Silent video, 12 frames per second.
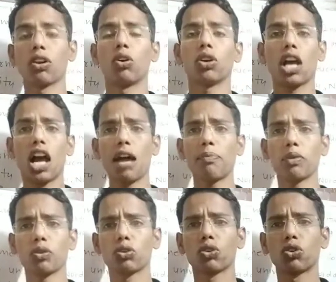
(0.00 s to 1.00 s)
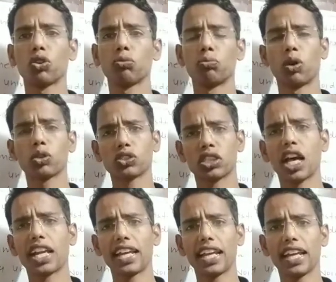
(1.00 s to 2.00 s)
और आप लोगों को बहुत
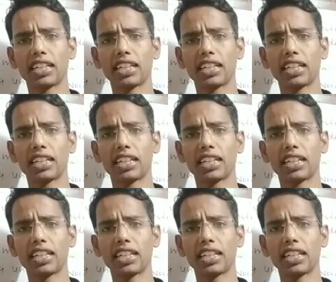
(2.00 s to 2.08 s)
सारे